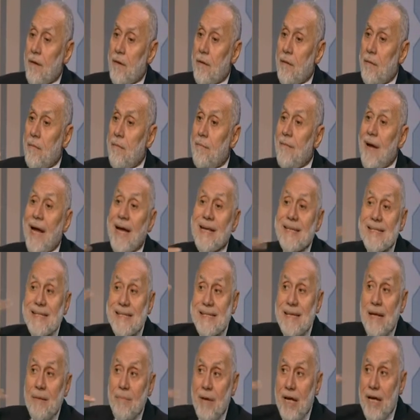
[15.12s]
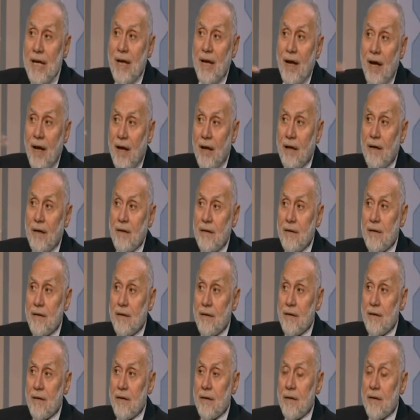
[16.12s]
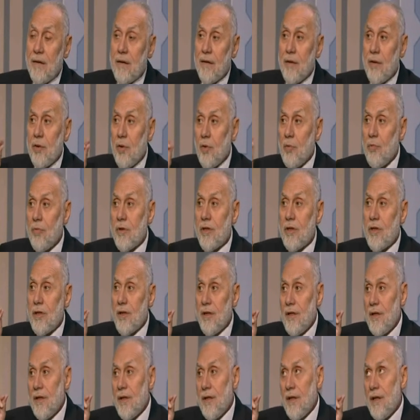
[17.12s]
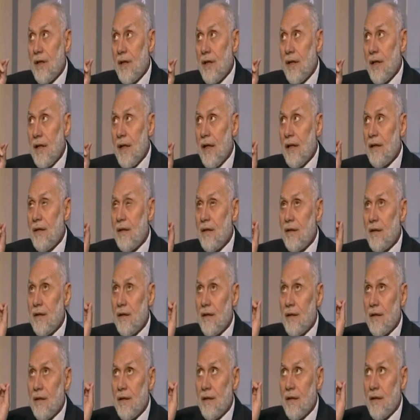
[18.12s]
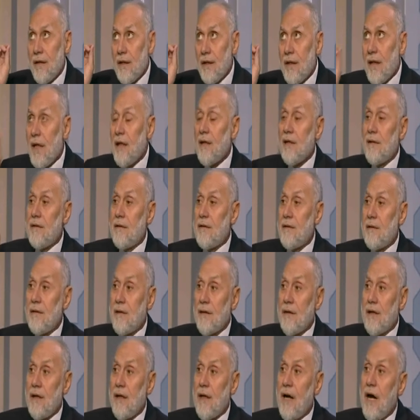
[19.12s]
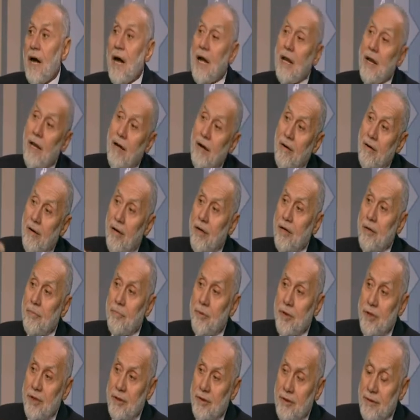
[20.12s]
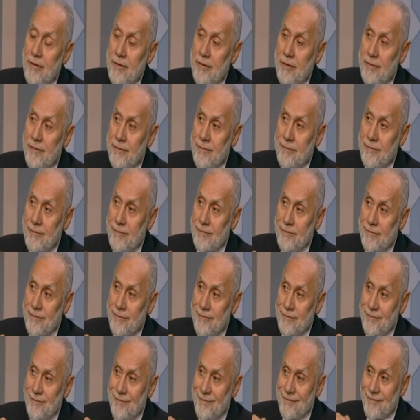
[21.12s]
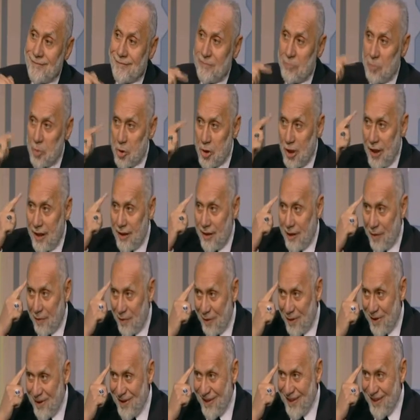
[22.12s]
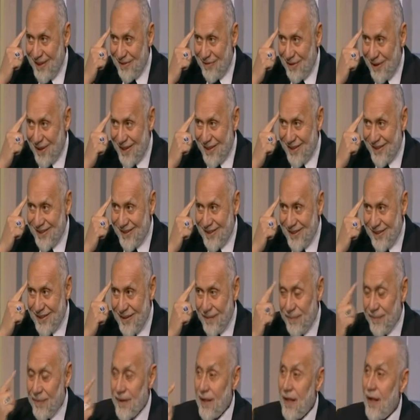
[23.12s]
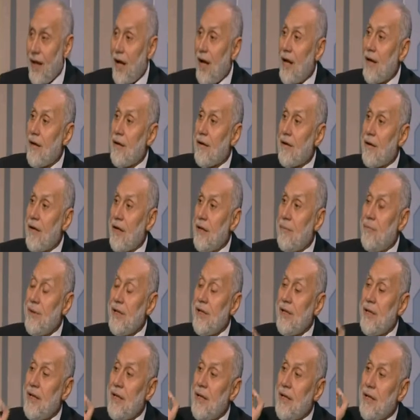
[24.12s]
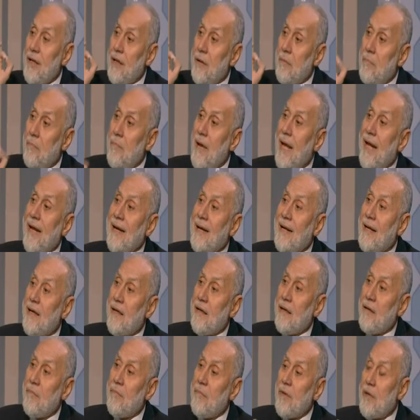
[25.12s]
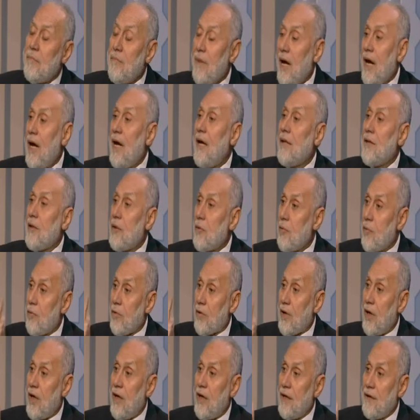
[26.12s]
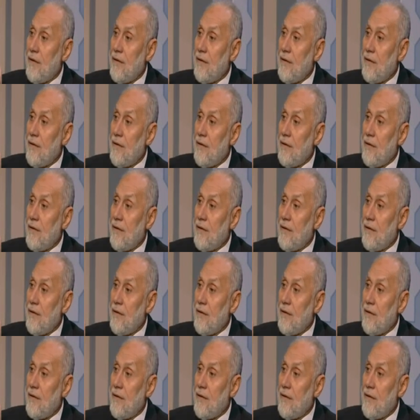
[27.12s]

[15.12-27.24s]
مع السماع يمكن أن يرد على قلبه مش على ذهنه فقط أيوة. على قلبه معنى من معاني القرآن